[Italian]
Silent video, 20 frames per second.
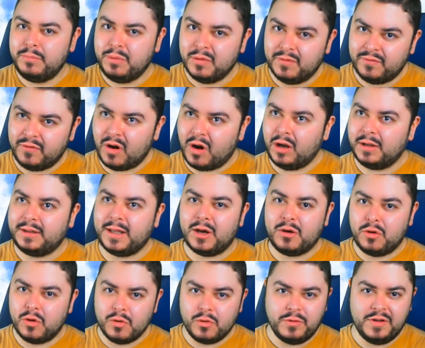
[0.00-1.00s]
più volte a
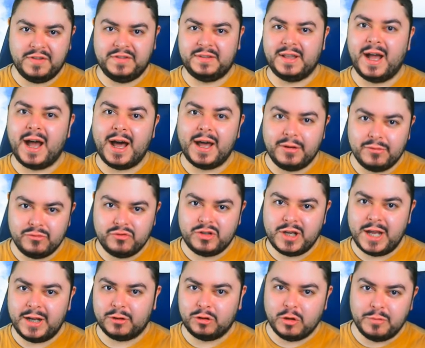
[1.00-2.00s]
conquistare un
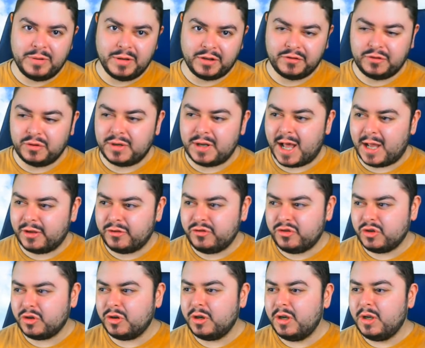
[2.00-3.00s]
certo
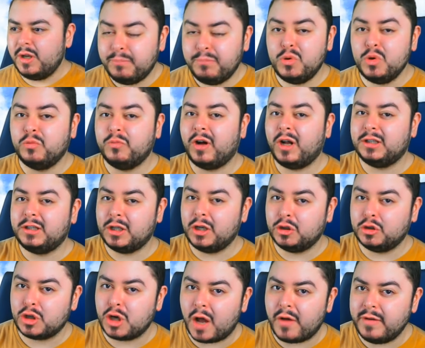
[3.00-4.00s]
personaggio, più volte lo
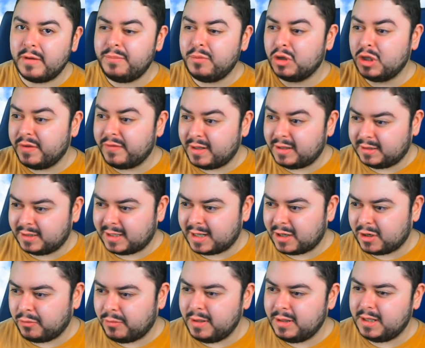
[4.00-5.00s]
trovi, più diventa
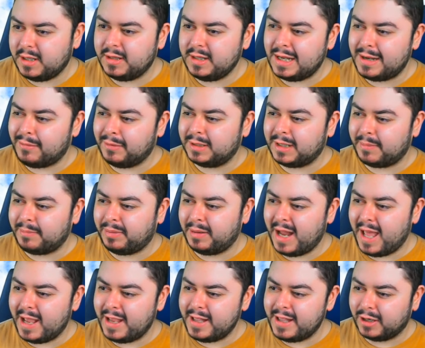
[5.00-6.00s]
raro. Quindi andiamo da
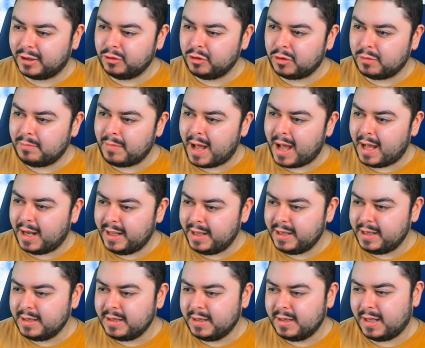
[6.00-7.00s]
player
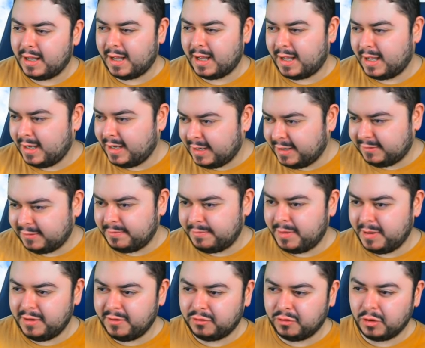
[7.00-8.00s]
normale anche se
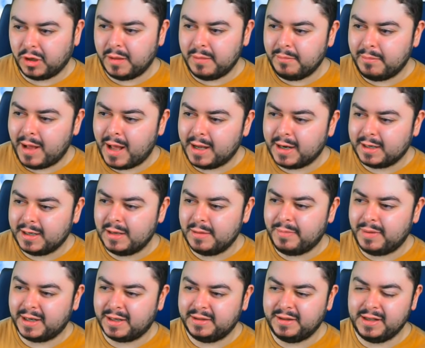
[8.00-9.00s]
penso che Mark
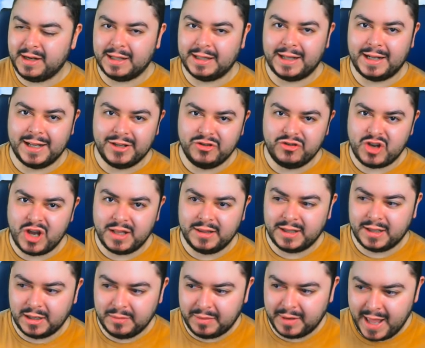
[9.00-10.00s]
partirà da
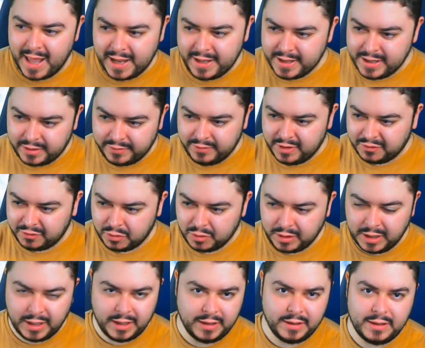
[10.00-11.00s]
legendary player, visto
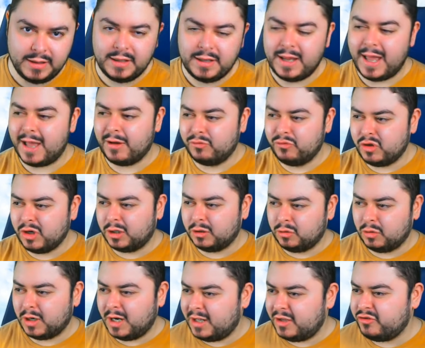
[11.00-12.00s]
che è un
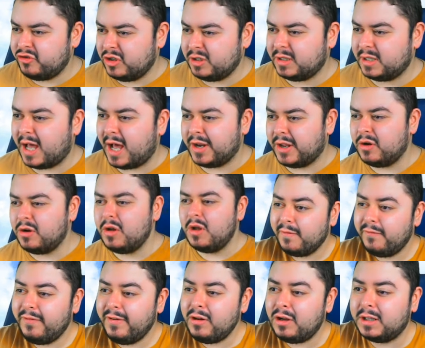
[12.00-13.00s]
giocatore leggendario,
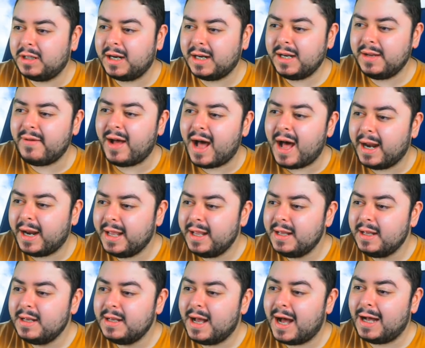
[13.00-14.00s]
fino ad
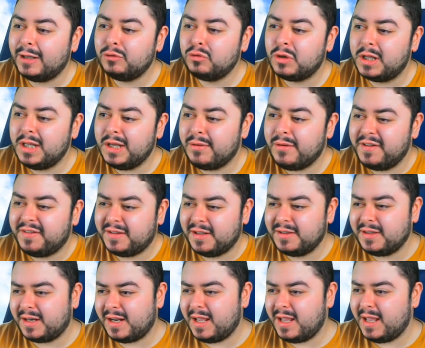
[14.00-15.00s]
arrivare ad una di queste
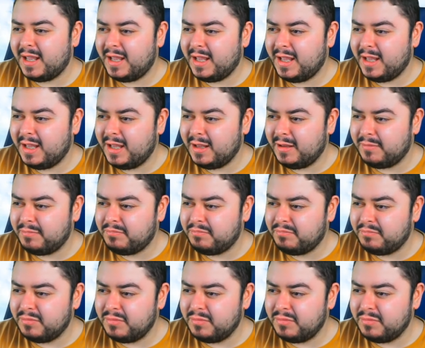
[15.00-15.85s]
tre